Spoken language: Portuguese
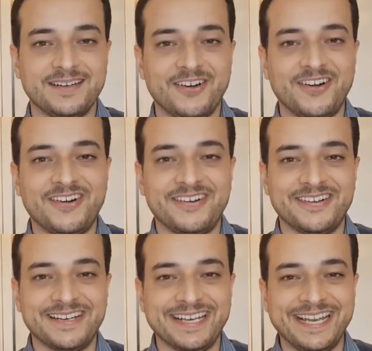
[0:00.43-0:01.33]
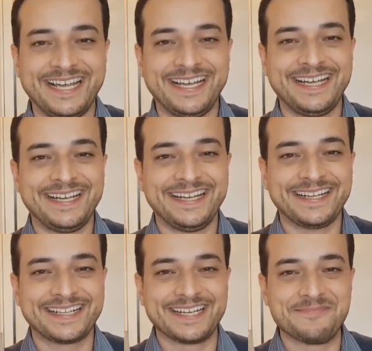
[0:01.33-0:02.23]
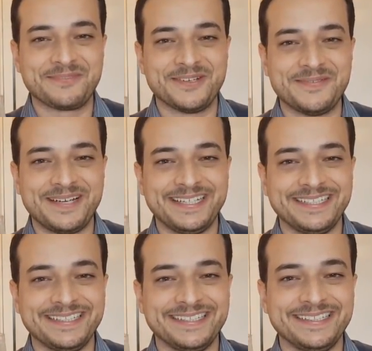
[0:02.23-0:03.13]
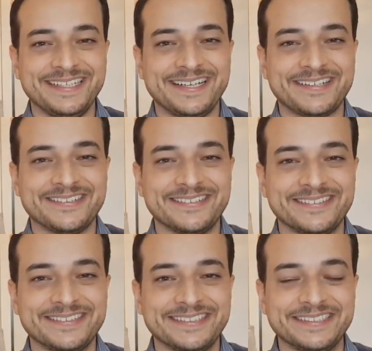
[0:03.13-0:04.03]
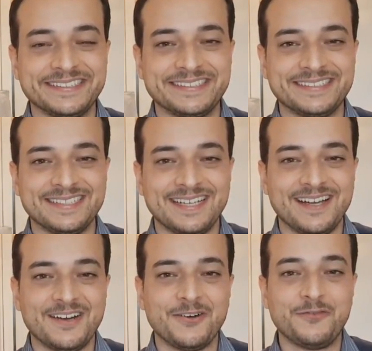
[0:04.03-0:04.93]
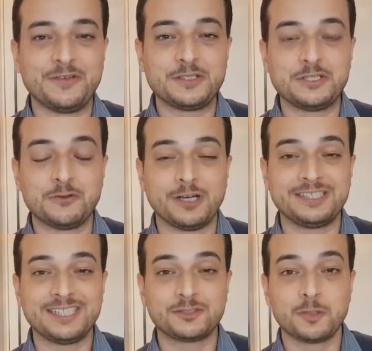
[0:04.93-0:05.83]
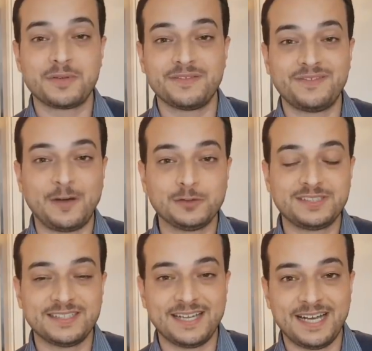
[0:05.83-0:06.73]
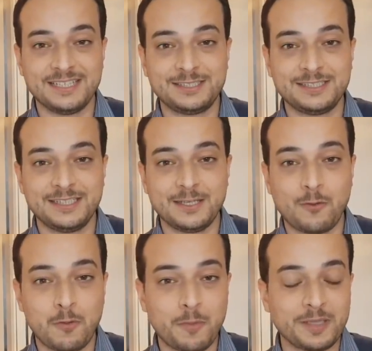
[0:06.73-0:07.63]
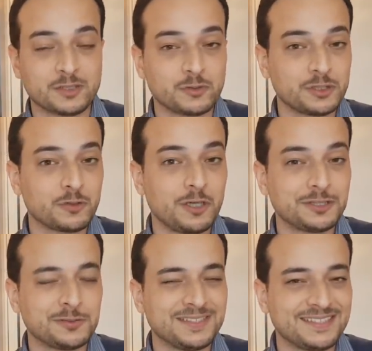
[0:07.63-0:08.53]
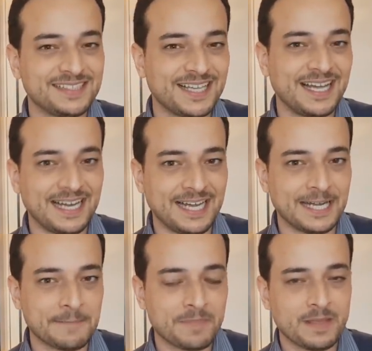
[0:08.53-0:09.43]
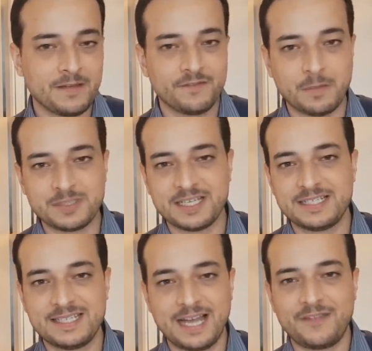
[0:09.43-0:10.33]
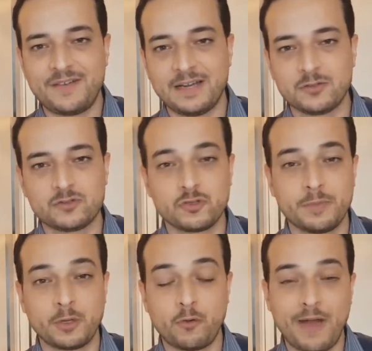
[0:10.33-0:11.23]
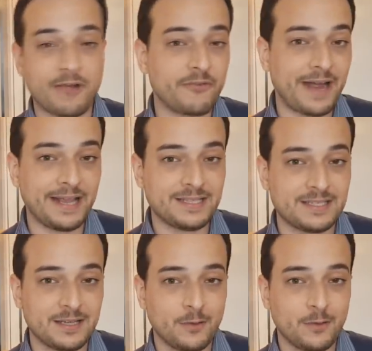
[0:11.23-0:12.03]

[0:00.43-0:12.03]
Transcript: Olá, criptomaníacos! O vídeo de hoje é sobre falsidade e como pessoas gostam de se enganar. Vamos iniciar falando sobre Craig Wright,